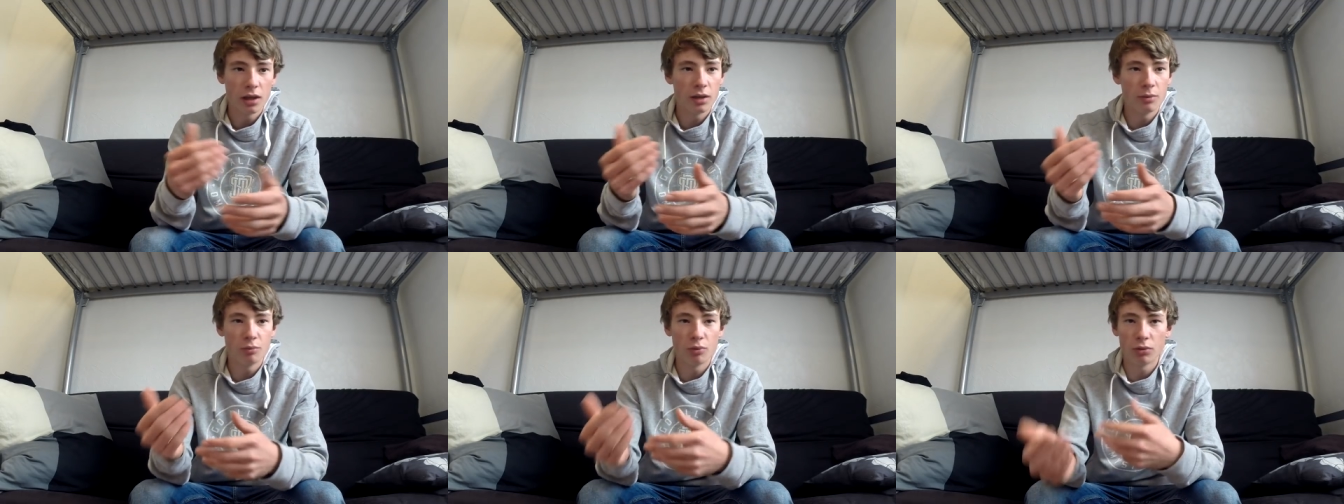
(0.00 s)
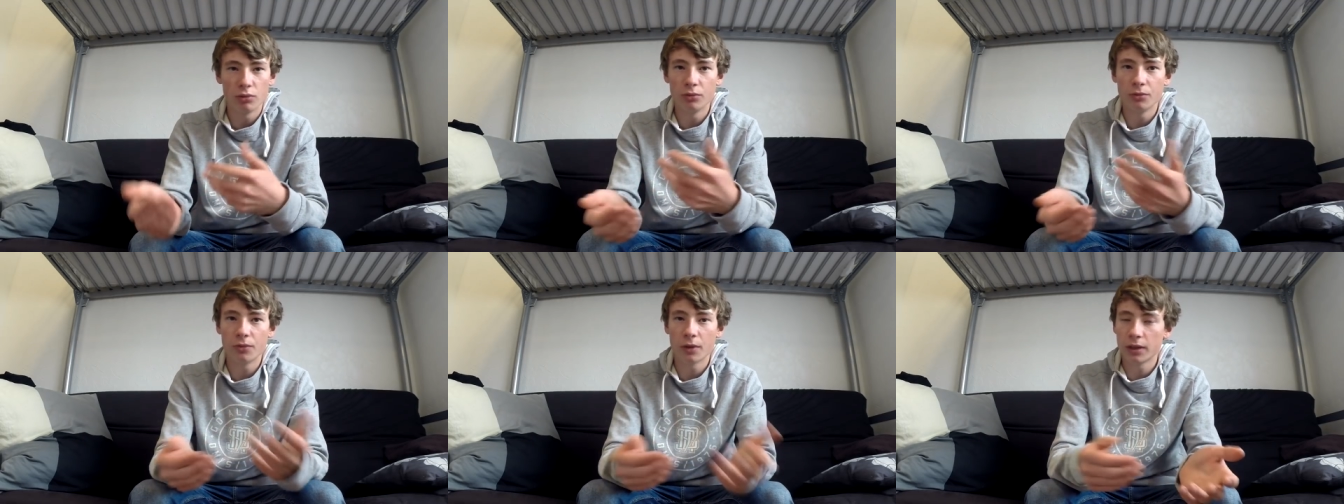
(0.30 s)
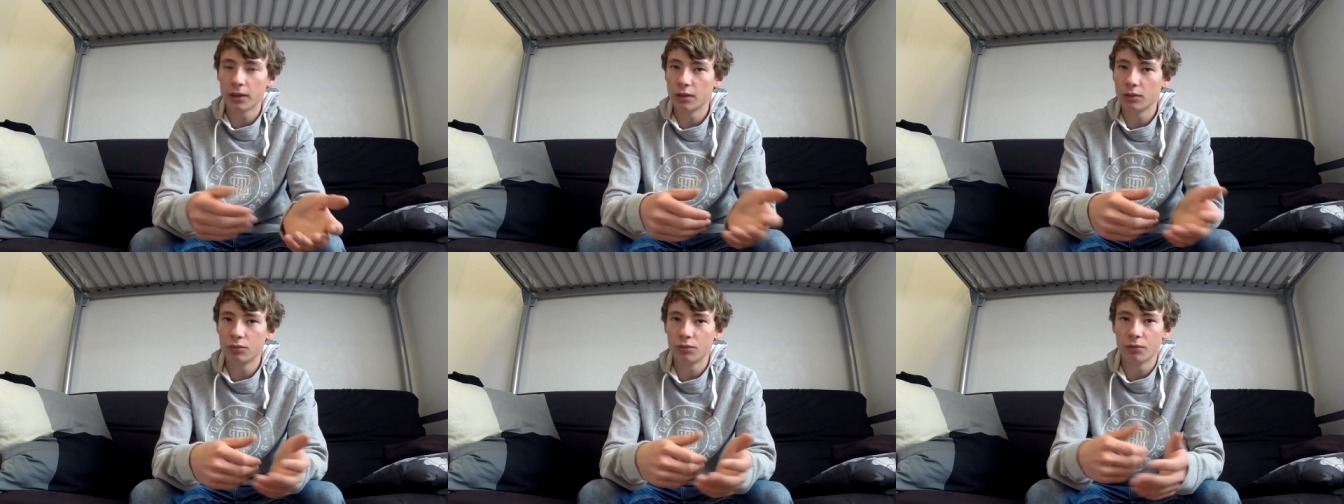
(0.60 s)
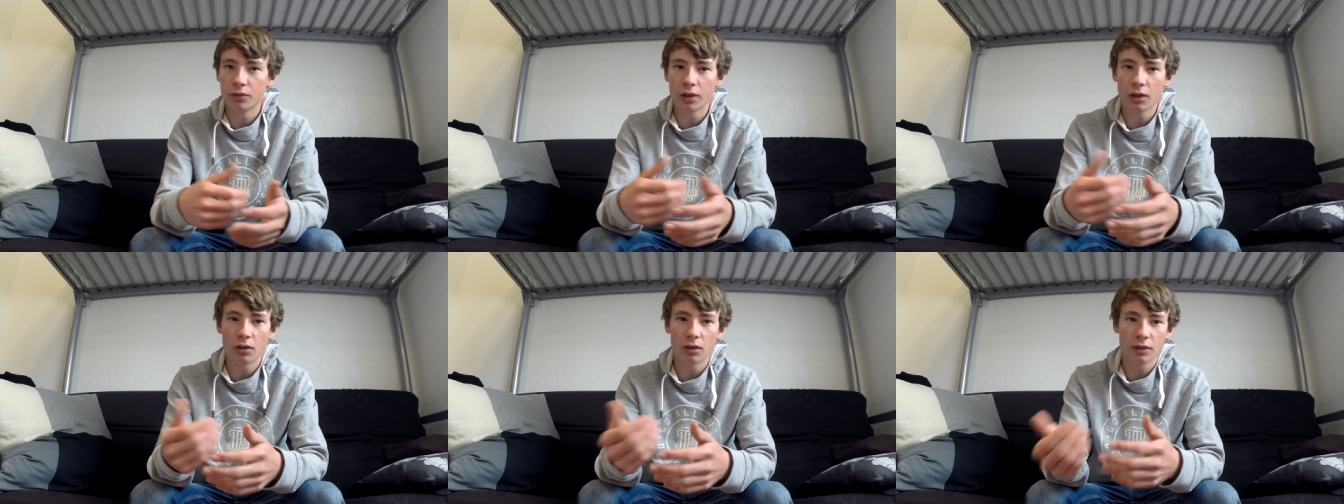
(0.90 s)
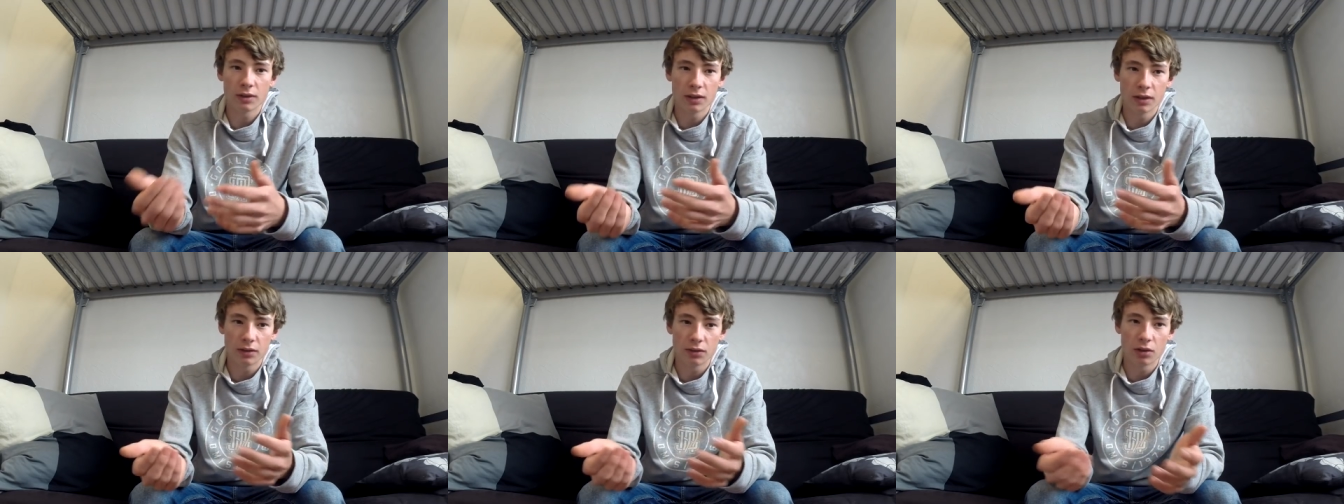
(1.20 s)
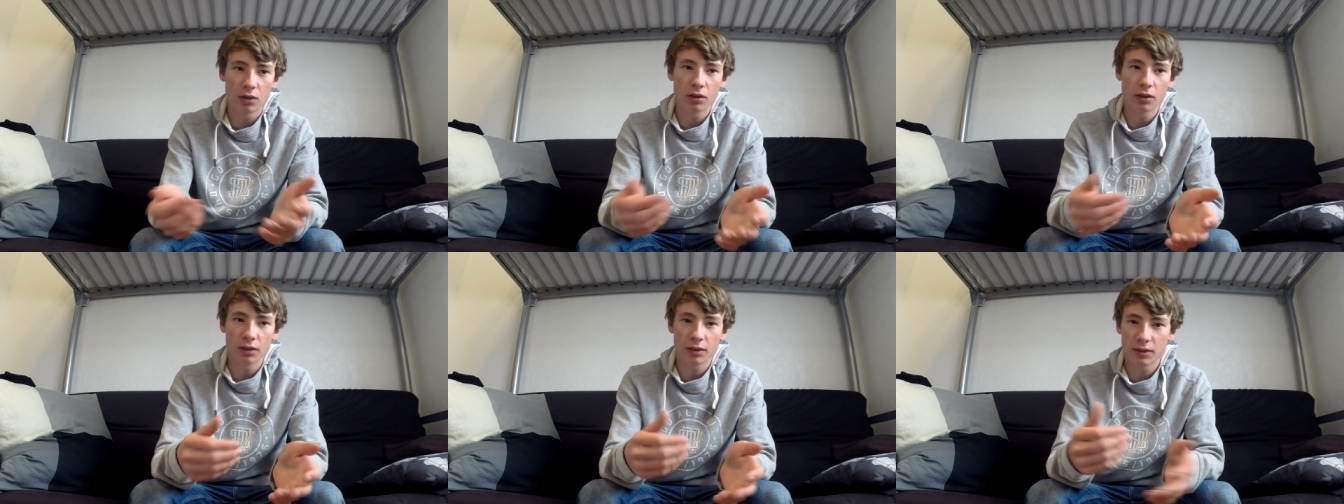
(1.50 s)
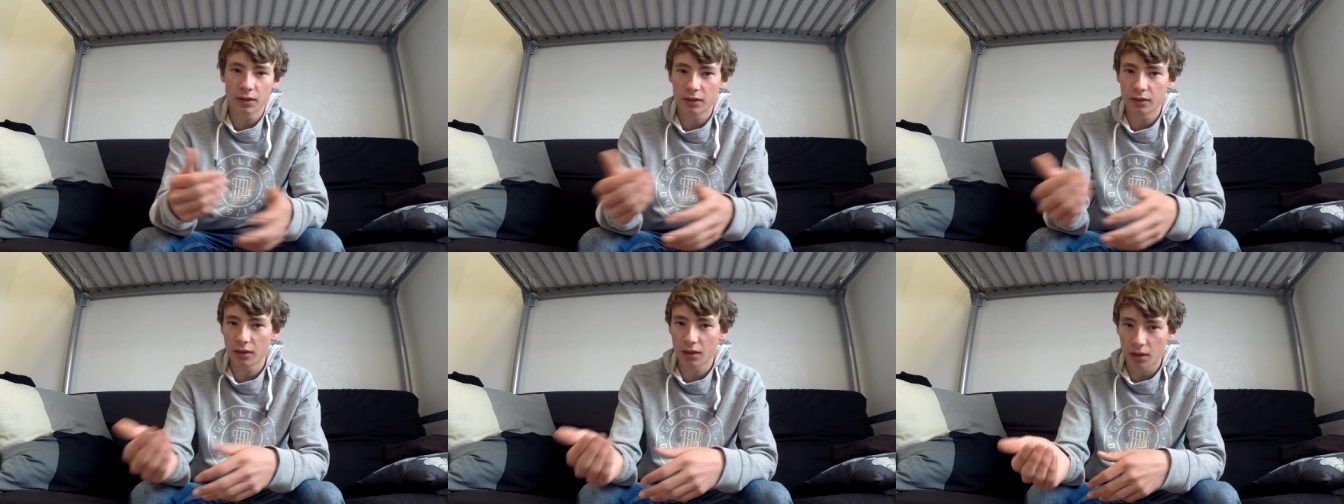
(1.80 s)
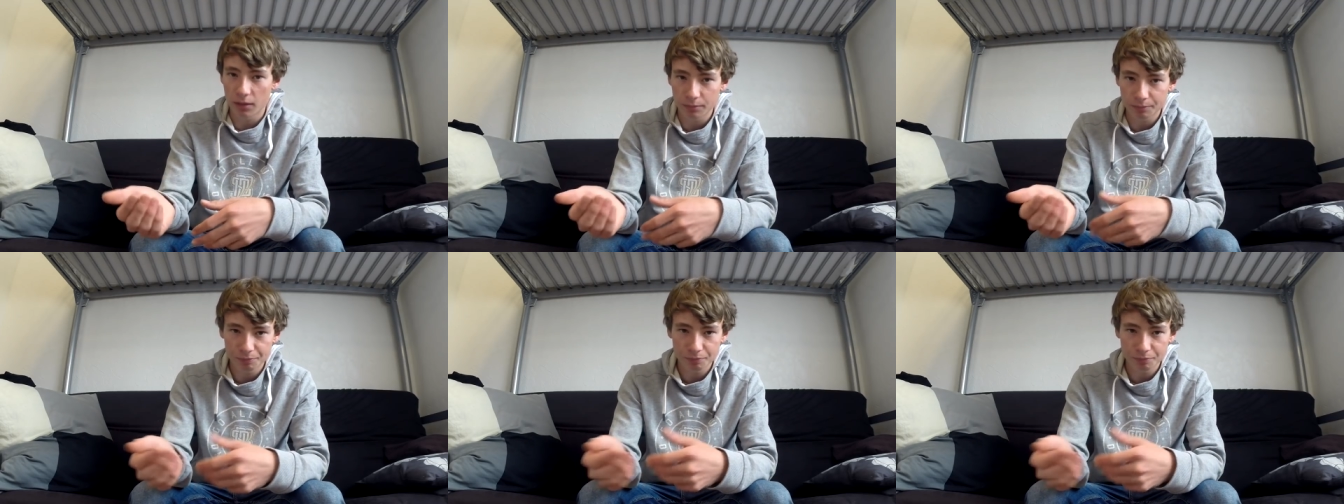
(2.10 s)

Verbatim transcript: et pour nous faire découvrir leur secteur, etc.